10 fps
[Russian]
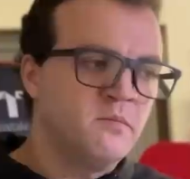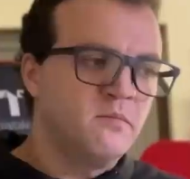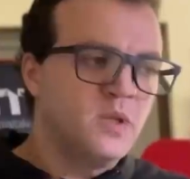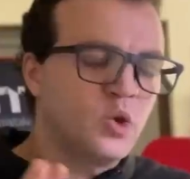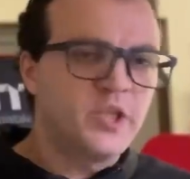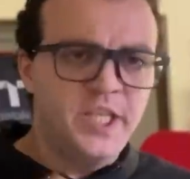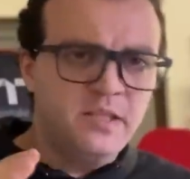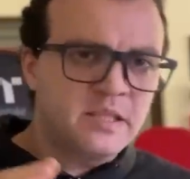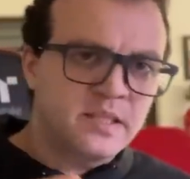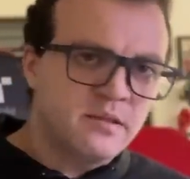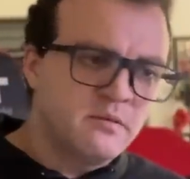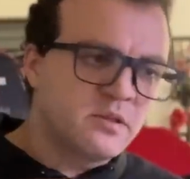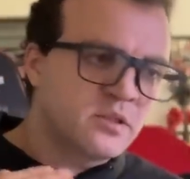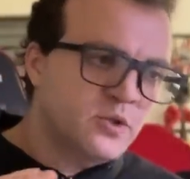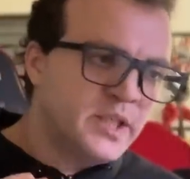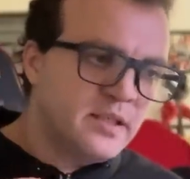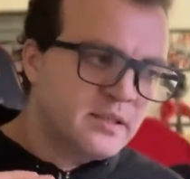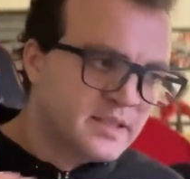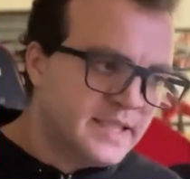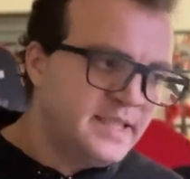блокчейн стой,
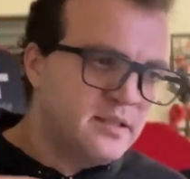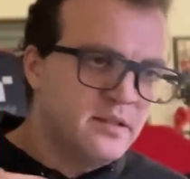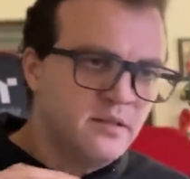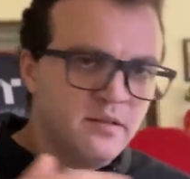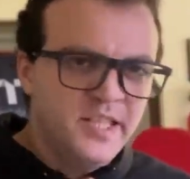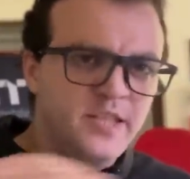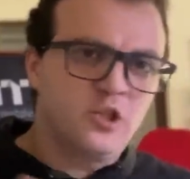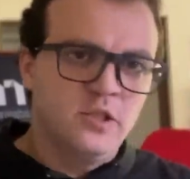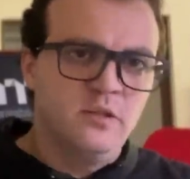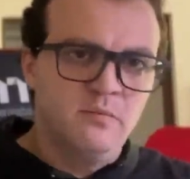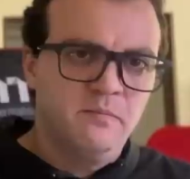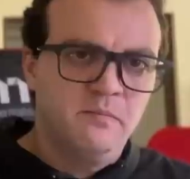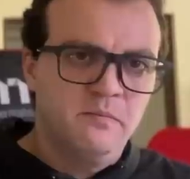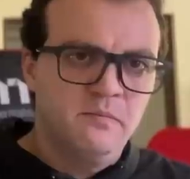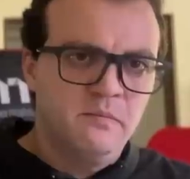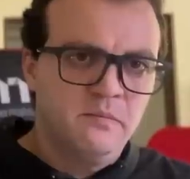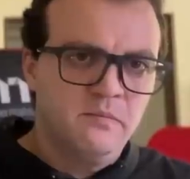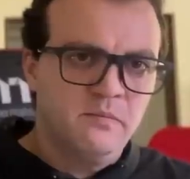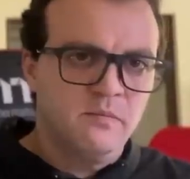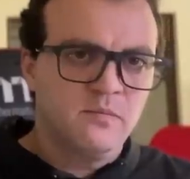стоит ниже
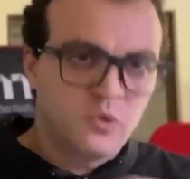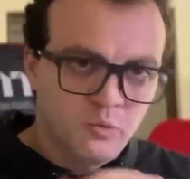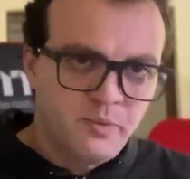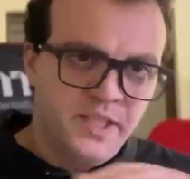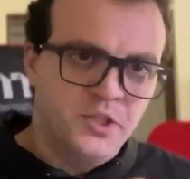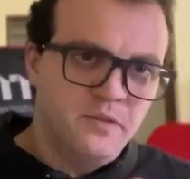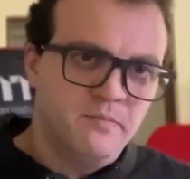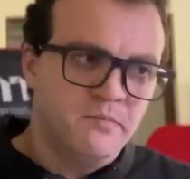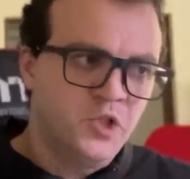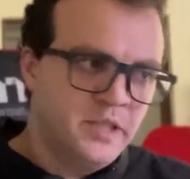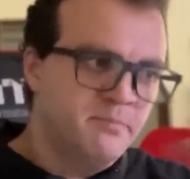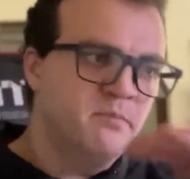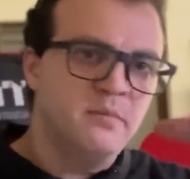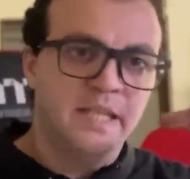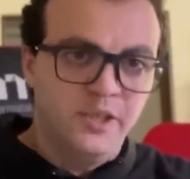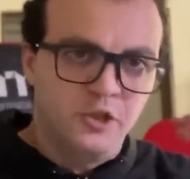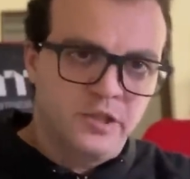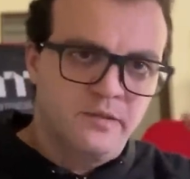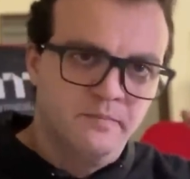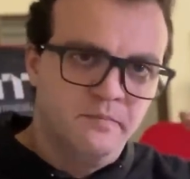ступени, чем Ledger.
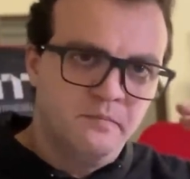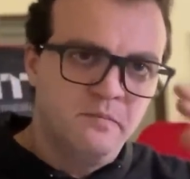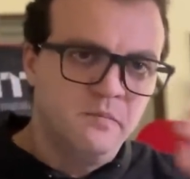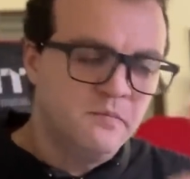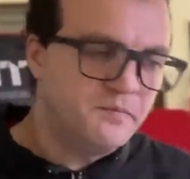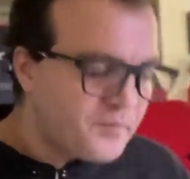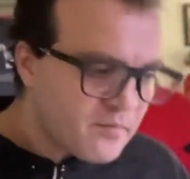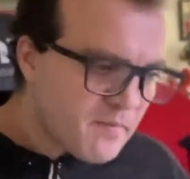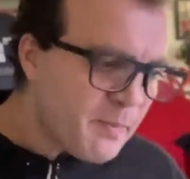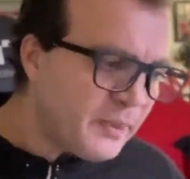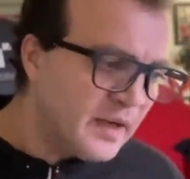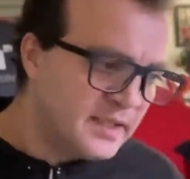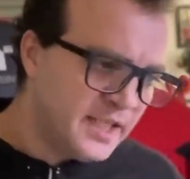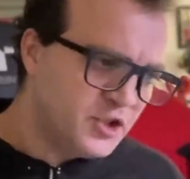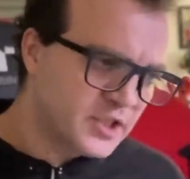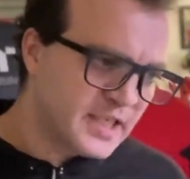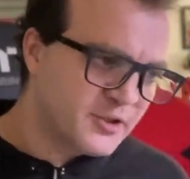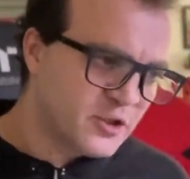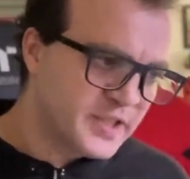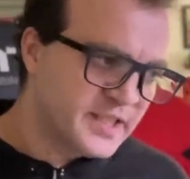Ledger,
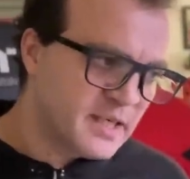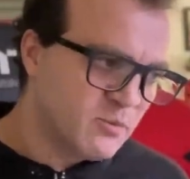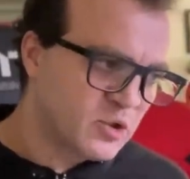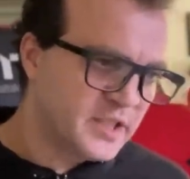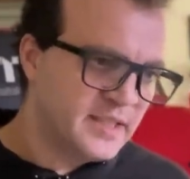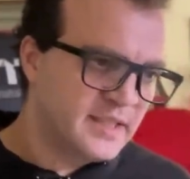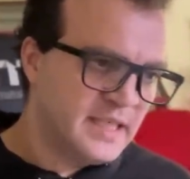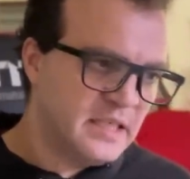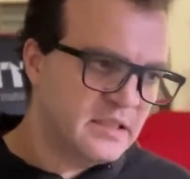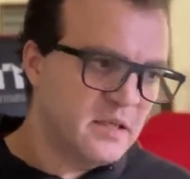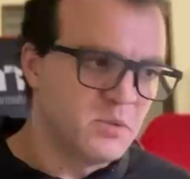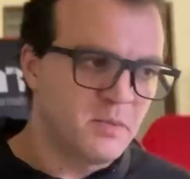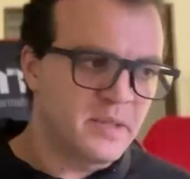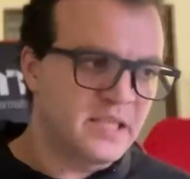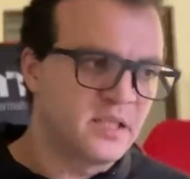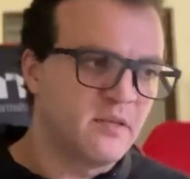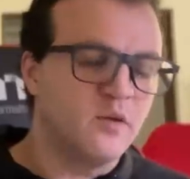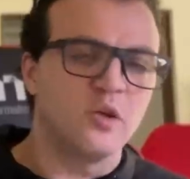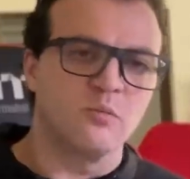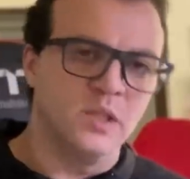который работает на самых простых
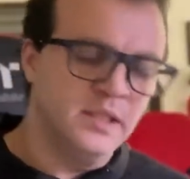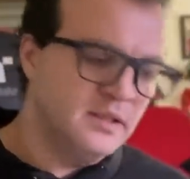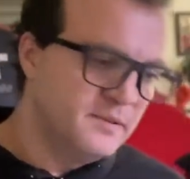формулах